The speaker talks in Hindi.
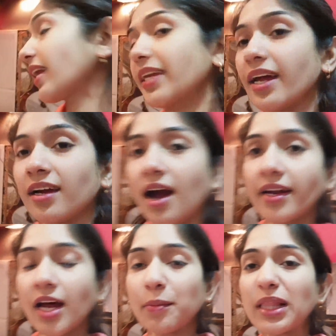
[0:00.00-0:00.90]
रही हैं
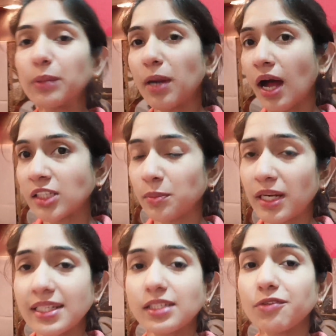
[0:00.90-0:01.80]
खाना मतलब आज
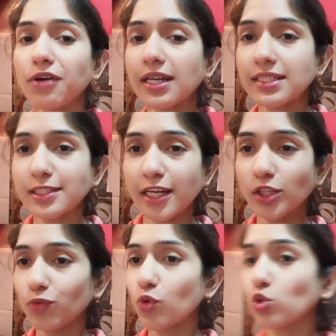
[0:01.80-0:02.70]
हमारा जैसे फास्ट है
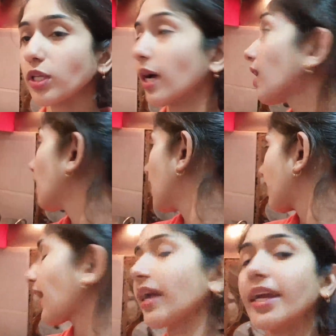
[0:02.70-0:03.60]
तो वो उसका
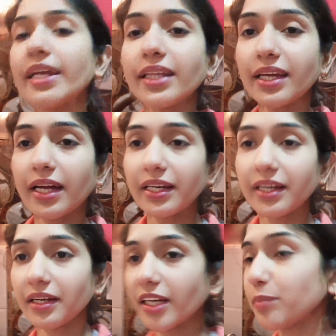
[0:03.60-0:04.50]
खाने की तैयारी
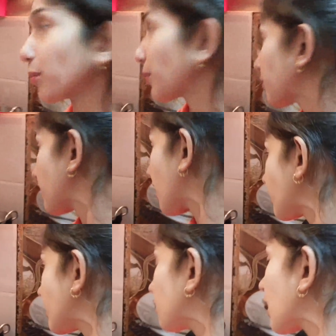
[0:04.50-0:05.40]
कर रही है मम्मी बना
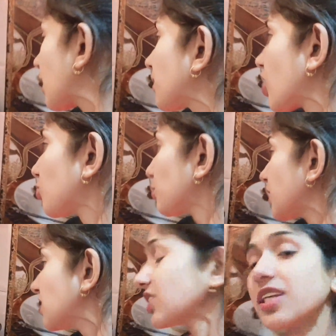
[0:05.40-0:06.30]
रही है अब क्या बना रहे हैं
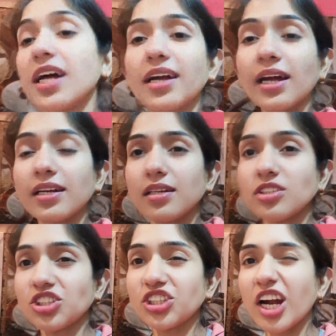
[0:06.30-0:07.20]
मम्मी जीरा
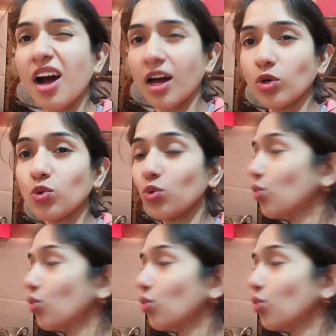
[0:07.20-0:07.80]
जीरा आलू